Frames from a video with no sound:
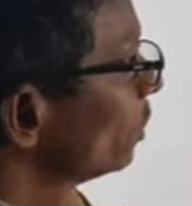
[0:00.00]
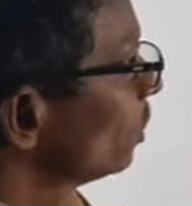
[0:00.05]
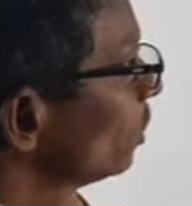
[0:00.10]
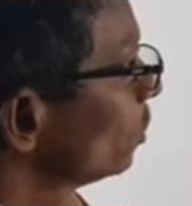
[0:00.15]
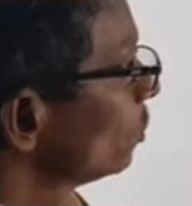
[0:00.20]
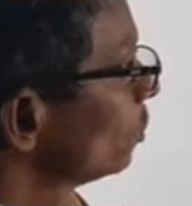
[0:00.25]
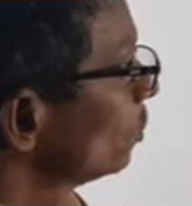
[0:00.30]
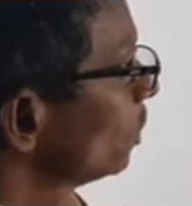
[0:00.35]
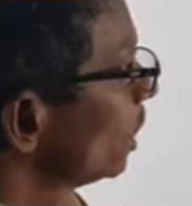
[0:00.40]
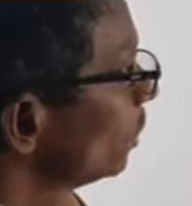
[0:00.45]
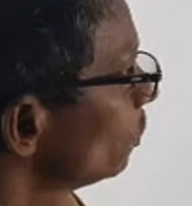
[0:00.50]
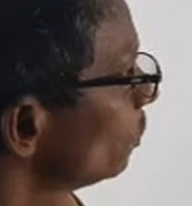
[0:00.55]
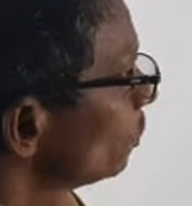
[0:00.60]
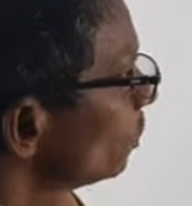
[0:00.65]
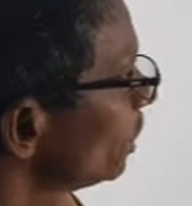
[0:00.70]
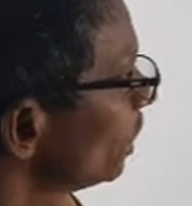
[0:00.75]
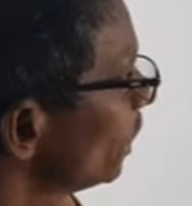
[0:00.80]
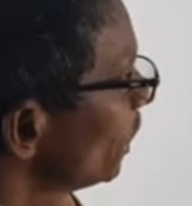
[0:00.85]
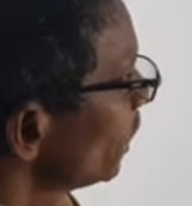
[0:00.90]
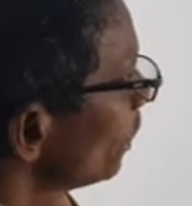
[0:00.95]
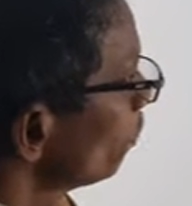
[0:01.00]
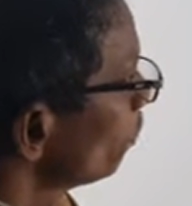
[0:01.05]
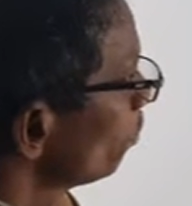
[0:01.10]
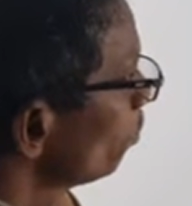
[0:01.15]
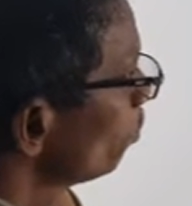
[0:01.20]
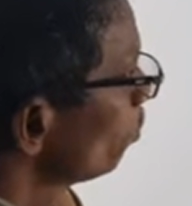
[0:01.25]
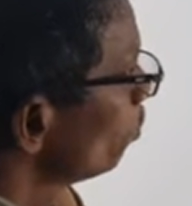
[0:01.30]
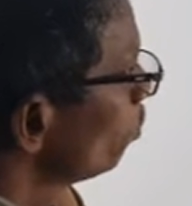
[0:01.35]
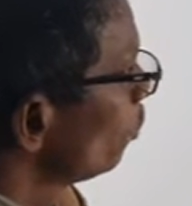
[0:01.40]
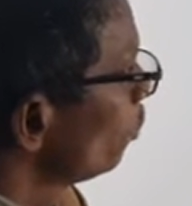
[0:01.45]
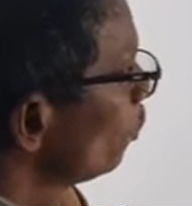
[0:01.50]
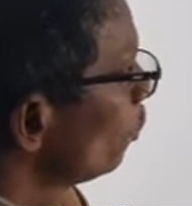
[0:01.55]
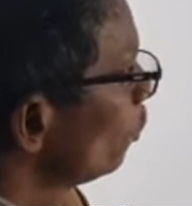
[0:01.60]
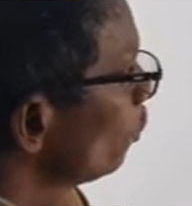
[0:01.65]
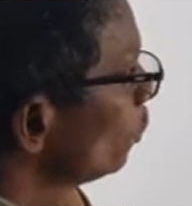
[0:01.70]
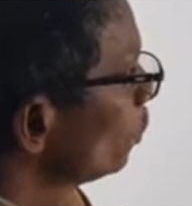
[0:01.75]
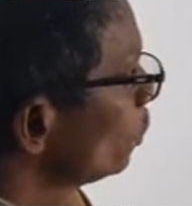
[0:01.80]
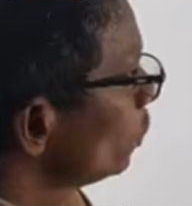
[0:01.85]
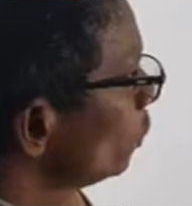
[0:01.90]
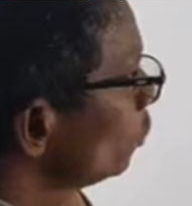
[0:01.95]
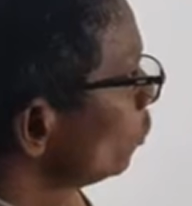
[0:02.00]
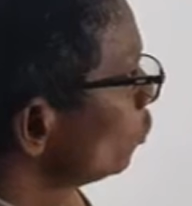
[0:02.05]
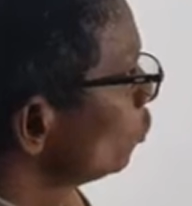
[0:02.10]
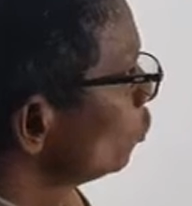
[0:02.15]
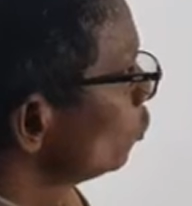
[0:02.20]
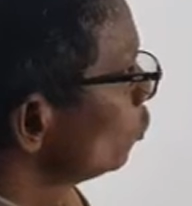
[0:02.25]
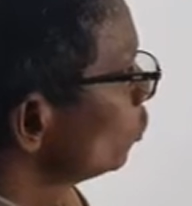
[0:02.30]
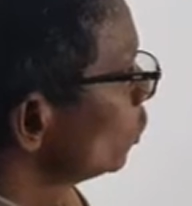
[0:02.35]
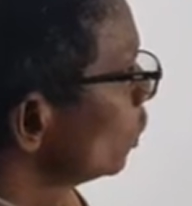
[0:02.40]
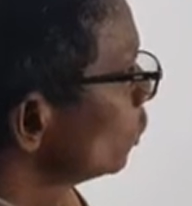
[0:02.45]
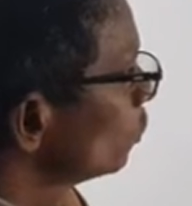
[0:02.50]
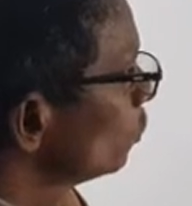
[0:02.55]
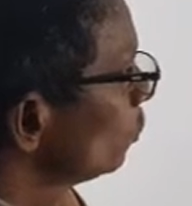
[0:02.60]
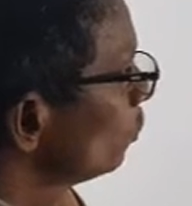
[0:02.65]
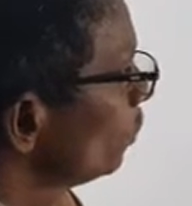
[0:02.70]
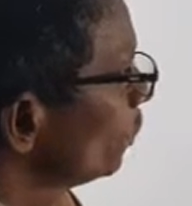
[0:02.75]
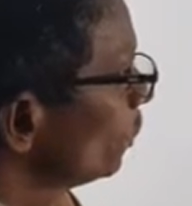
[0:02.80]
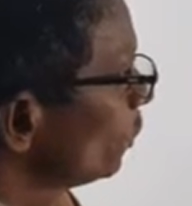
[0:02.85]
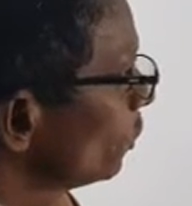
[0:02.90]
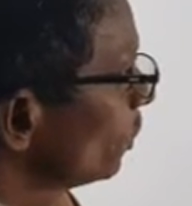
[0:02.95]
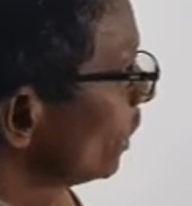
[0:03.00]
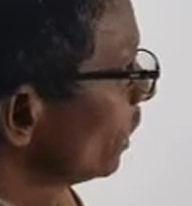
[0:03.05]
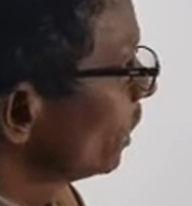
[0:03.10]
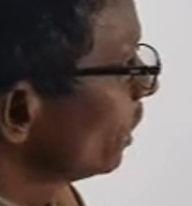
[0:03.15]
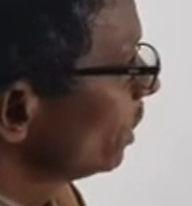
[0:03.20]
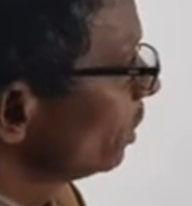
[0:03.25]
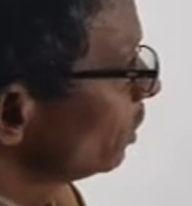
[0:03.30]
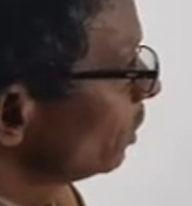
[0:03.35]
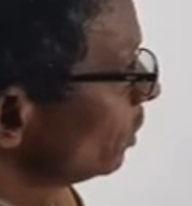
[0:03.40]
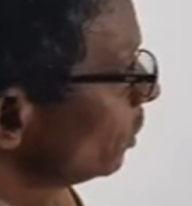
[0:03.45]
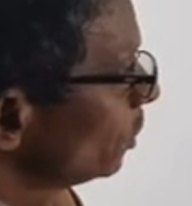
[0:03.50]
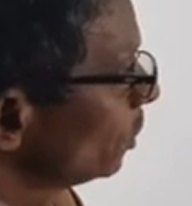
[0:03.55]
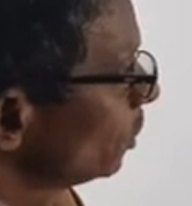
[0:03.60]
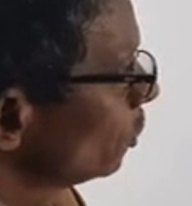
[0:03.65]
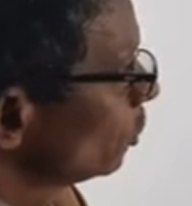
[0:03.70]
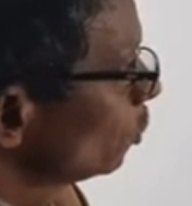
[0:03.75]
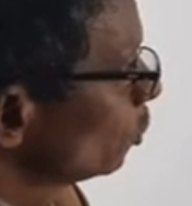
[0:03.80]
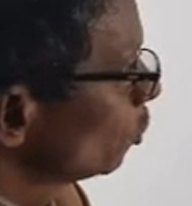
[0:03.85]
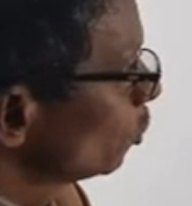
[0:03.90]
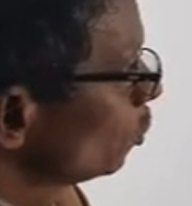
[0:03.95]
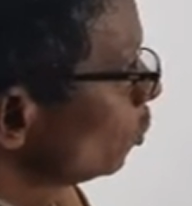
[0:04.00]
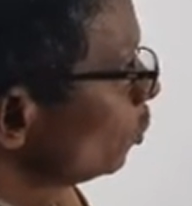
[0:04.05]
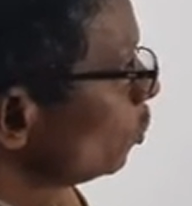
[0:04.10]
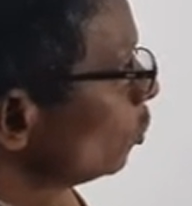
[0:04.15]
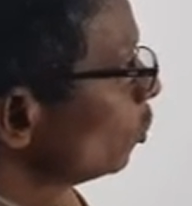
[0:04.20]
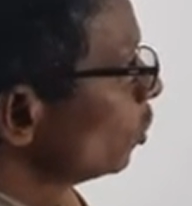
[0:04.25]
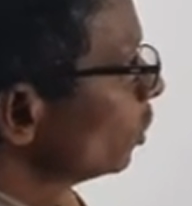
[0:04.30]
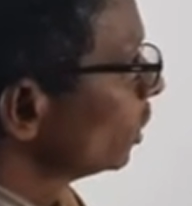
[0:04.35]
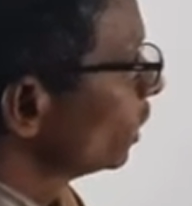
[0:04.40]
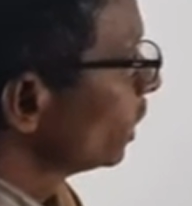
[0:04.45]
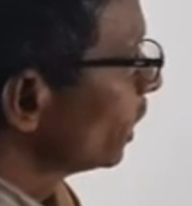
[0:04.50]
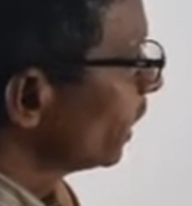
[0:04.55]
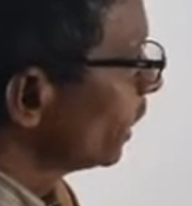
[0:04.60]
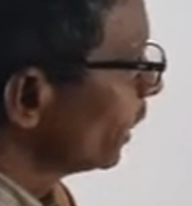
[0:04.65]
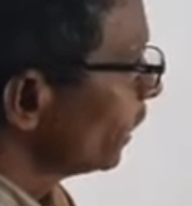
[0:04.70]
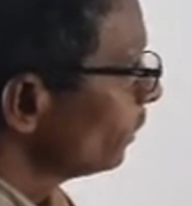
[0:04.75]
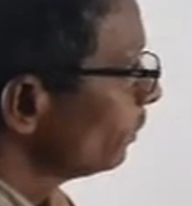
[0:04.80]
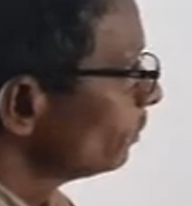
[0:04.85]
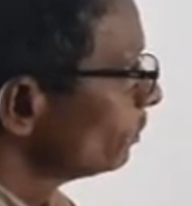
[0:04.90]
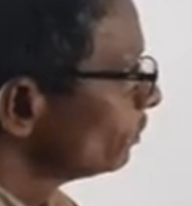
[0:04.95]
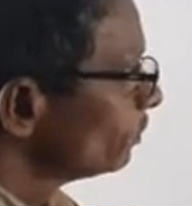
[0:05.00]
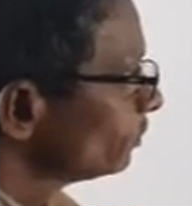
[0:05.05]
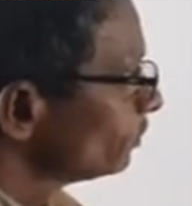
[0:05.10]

একাদশ ও দ্বাদশের পরিণতি ও সুশাসন বিষয়ের চতুর্থ অধ্যায়ের